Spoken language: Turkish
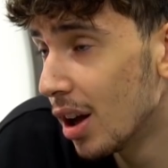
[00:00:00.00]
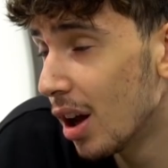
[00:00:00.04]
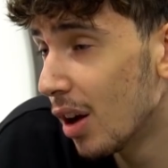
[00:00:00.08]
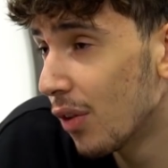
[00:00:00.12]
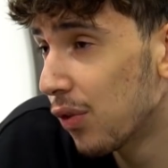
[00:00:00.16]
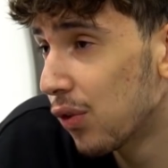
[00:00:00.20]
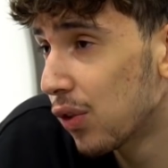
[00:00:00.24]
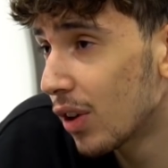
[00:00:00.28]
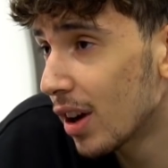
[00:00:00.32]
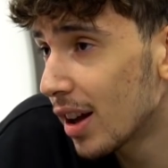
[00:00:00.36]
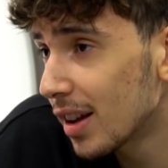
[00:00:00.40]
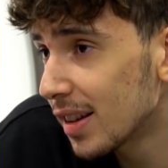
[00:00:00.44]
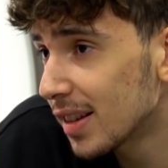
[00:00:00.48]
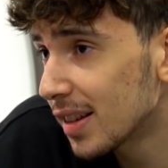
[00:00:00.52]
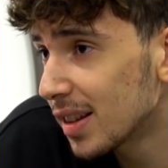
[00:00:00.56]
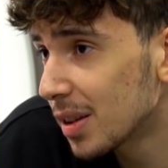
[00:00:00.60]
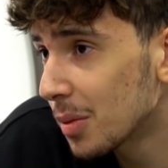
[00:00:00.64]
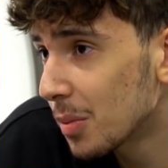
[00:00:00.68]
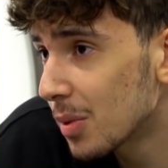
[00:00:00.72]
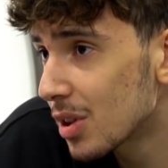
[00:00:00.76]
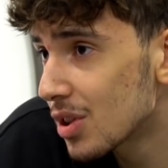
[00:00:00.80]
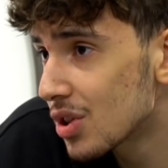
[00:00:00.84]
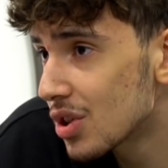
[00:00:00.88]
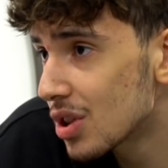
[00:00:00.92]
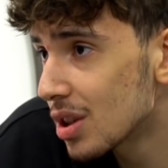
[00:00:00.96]
Yani Fransa
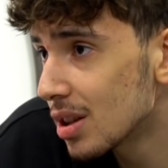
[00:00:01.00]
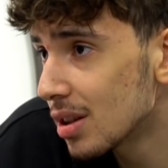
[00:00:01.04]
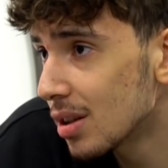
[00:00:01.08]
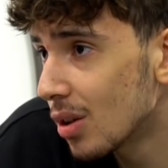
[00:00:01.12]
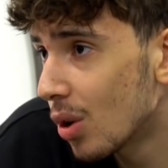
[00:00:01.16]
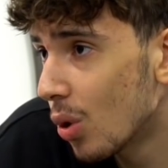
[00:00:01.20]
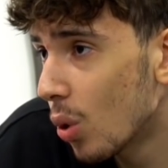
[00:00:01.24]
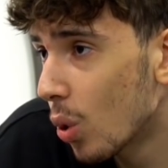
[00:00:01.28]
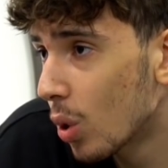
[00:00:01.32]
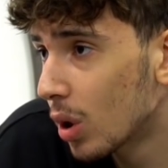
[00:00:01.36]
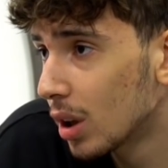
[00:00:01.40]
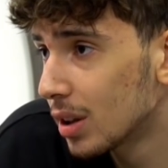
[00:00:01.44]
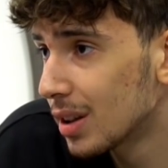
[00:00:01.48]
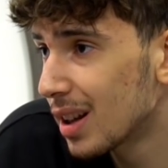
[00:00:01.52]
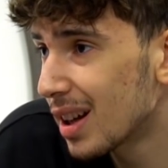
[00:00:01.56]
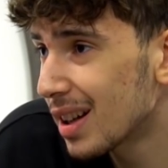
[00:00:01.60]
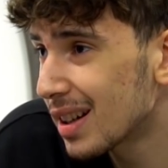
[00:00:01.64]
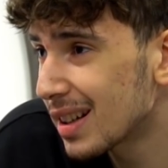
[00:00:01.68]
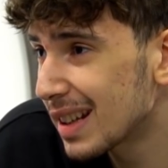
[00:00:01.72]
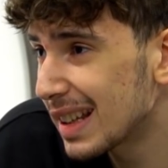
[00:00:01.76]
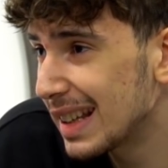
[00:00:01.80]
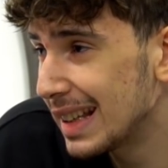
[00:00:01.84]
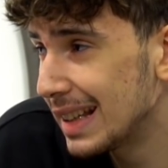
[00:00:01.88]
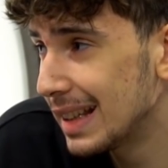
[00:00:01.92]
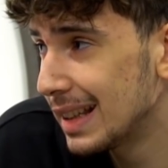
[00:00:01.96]
maçı o
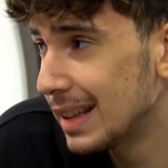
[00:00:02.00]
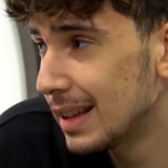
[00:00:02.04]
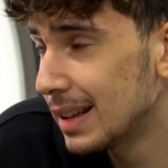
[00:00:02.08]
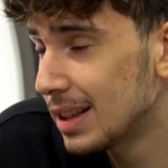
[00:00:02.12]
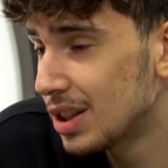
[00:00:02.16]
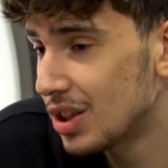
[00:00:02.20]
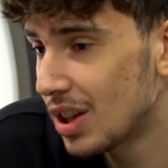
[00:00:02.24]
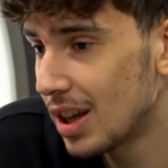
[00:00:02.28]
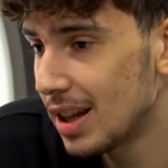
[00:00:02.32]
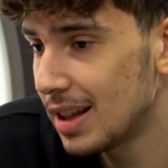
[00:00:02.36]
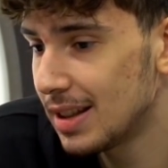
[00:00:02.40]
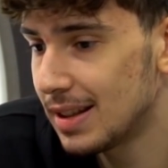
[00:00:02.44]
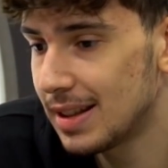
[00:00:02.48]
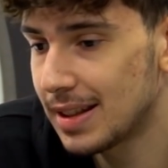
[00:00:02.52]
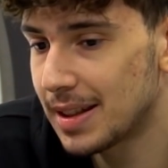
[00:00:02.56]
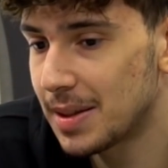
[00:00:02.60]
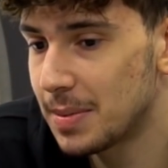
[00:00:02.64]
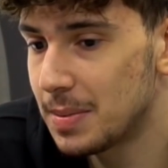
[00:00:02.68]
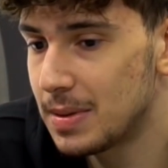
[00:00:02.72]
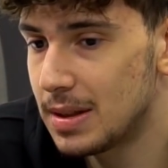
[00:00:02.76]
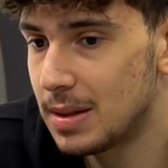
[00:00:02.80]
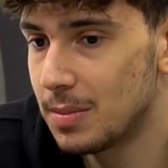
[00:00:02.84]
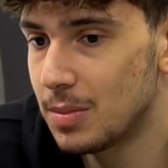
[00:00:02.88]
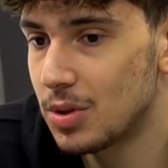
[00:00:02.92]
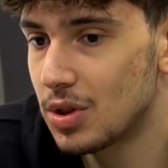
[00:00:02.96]
kadar şeydi ki
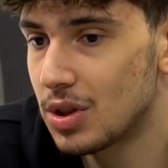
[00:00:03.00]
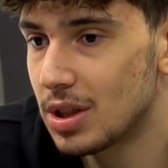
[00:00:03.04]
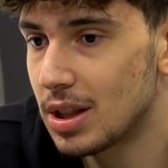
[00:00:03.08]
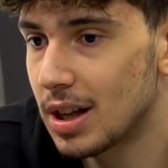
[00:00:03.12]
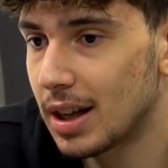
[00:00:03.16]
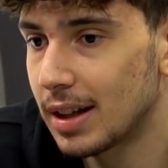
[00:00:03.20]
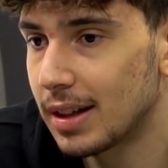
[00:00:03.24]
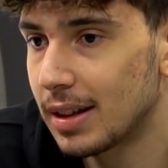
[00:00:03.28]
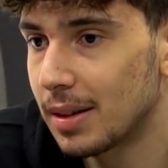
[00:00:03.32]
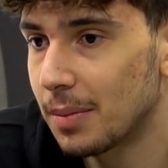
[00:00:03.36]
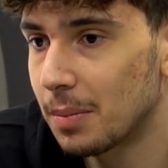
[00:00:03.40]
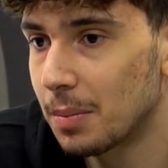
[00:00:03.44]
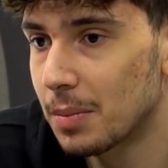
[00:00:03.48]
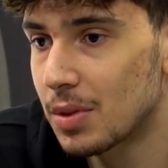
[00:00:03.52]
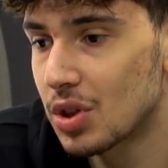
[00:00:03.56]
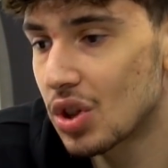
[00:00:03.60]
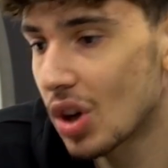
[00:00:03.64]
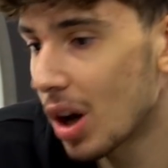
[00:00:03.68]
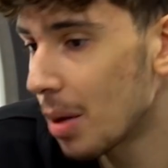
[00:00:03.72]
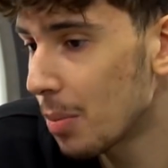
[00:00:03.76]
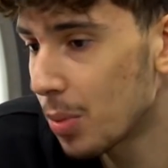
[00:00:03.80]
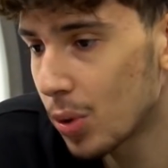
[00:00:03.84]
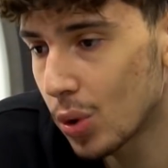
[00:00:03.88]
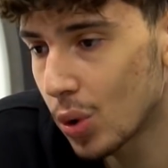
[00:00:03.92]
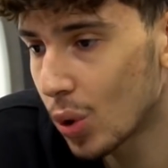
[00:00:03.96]
bizim için. Hani
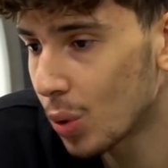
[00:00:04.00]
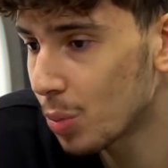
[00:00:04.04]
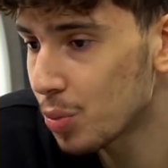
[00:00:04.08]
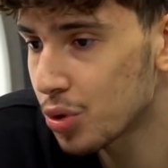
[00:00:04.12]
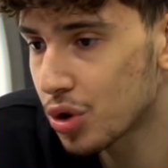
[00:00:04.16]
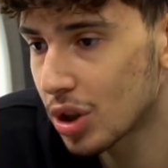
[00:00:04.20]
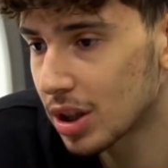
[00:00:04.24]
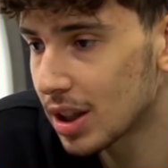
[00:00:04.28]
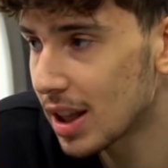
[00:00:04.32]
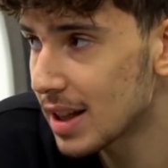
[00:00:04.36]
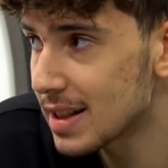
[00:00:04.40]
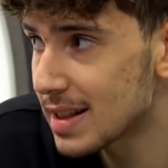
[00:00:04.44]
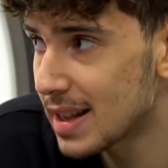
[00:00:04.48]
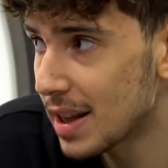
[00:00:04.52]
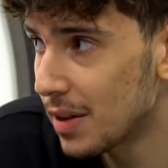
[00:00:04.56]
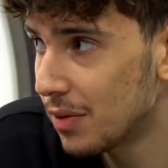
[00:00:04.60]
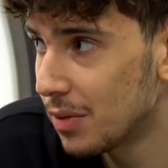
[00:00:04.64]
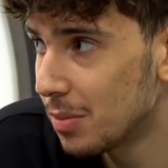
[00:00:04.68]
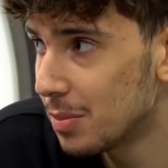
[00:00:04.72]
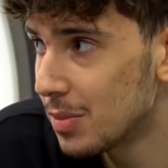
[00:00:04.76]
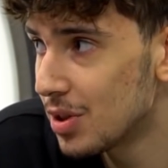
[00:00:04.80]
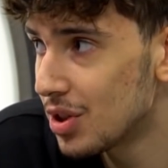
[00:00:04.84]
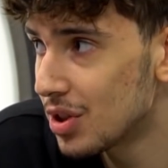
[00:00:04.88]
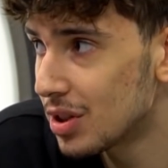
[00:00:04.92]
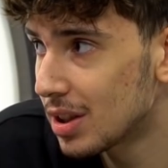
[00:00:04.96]
şampiyon olmuş kadar
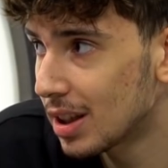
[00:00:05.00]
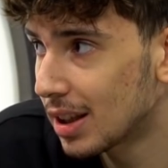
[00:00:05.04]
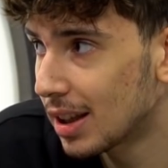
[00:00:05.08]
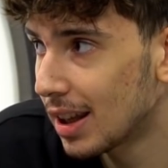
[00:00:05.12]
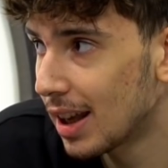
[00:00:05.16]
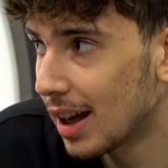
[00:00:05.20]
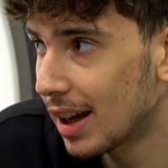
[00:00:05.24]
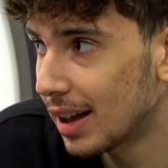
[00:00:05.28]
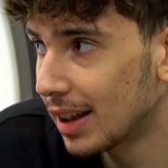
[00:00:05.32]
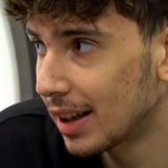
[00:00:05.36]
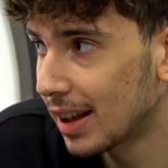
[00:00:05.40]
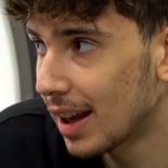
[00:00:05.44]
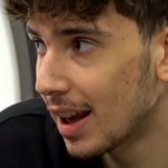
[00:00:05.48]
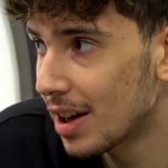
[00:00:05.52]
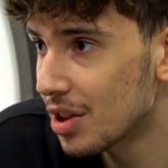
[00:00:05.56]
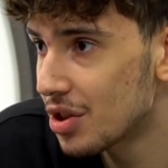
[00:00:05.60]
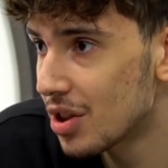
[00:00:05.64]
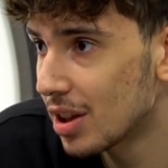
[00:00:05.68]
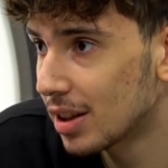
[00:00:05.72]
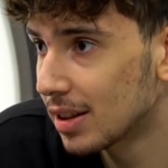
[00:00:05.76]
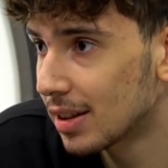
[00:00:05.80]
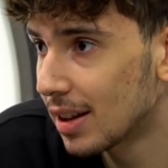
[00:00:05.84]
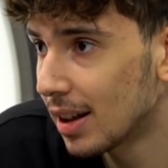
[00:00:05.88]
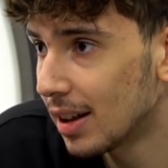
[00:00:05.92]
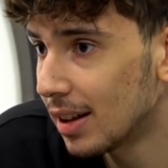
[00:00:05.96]
sevinmiştik yani
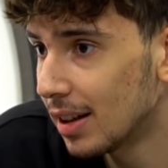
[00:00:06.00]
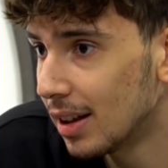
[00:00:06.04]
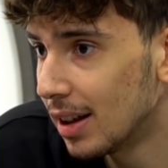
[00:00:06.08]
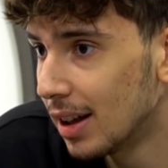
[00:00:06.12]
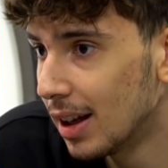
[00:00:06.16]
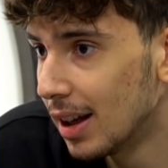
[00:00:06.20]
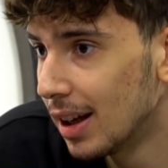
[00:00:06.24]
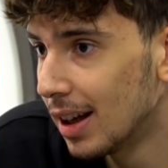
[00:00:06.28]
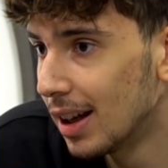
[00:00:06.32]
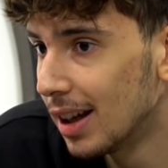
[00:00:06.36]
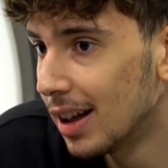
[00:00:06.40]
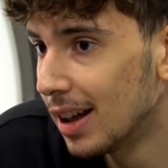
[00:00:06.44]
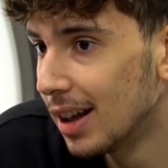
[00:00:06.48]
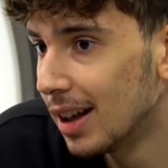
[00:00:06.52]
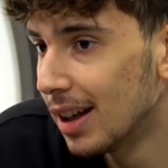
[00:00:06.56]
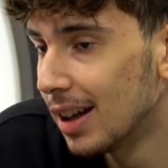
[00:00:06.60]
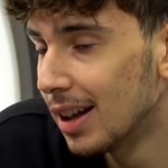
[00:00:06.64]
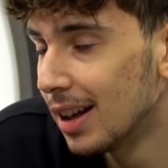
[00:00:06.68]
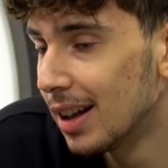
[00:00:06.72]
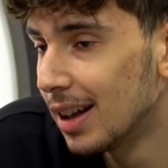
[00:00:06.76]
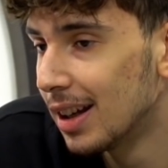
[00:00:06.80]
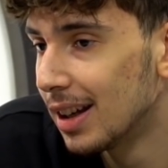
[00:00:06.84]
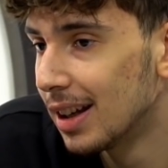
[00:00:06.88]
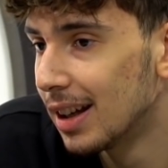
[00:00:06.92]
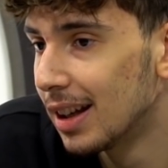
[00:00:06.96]
gerçekten.
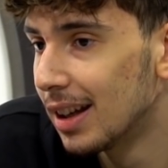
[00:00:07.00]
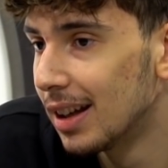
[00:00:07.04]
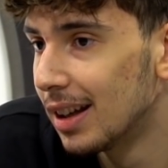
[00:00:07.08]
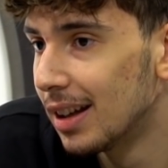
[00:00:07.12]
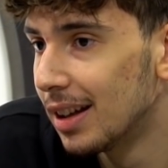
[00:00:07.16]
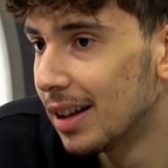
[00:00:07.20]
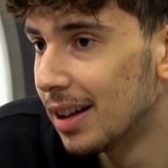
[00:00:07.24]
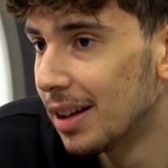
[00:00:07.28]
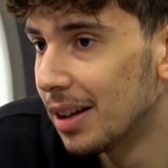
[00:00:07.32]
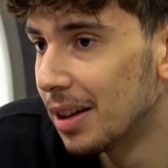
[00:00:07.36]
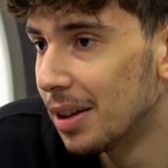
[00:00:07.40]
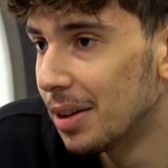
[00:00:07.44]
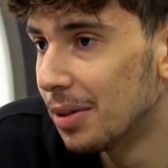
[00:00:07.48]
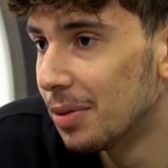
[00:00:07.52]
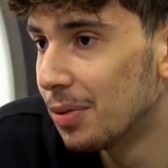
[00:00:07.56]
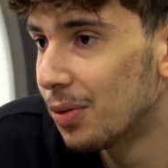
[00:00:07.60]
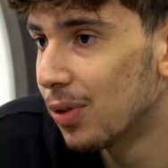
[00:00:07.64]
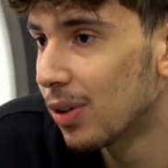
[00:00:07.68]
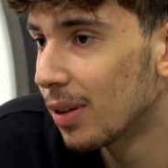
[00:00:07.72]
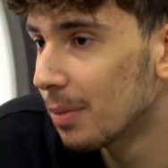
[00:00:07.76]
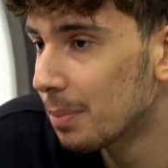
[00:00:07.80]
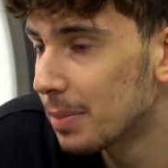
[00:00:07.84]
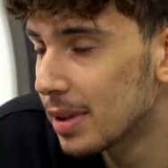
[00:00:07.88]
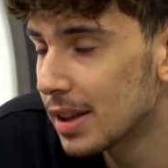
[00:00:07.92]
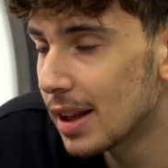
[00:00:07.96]
Ee,
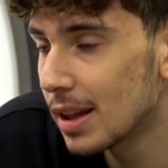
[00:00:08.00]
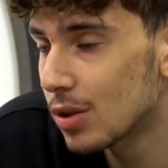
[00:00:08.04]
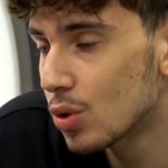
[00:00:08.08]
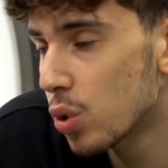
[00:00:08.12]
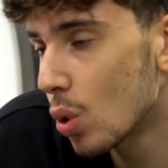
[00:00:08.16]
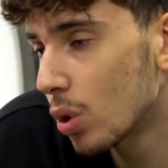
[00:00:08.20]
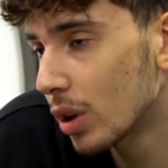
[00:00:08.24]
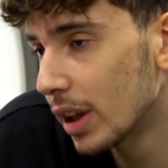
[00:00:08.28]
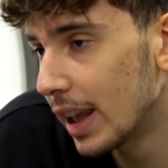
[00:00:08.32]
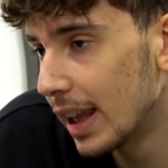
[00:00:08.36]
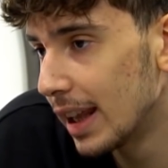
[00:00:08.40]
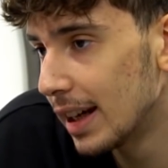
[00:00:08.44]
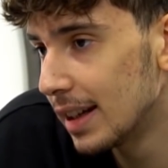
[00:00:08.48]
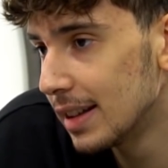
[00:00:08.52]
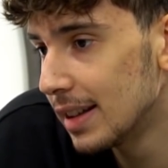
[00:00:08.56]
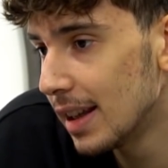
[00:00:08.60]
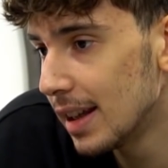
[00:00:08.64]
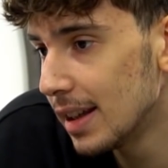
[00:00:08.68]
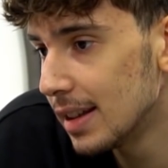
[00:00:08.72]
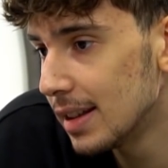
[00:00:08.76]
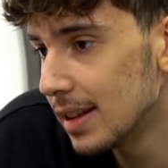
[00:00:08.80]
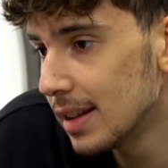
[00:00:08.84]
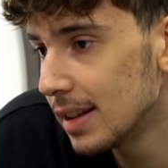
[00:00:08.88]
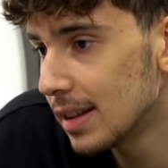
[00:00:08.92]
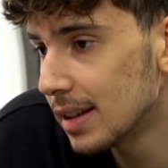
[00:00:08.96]
bir de çok
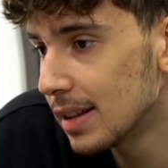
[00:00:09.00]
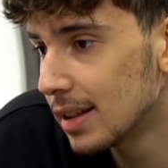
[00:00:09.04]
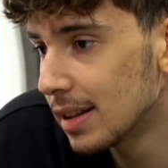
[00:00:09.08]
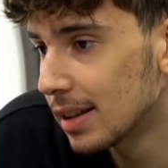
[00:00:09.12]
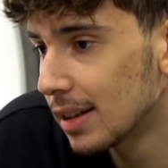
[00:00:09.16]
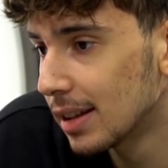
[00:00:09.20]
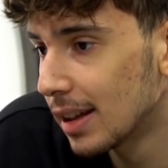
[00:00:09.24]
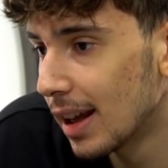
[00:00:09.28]
gerideydik.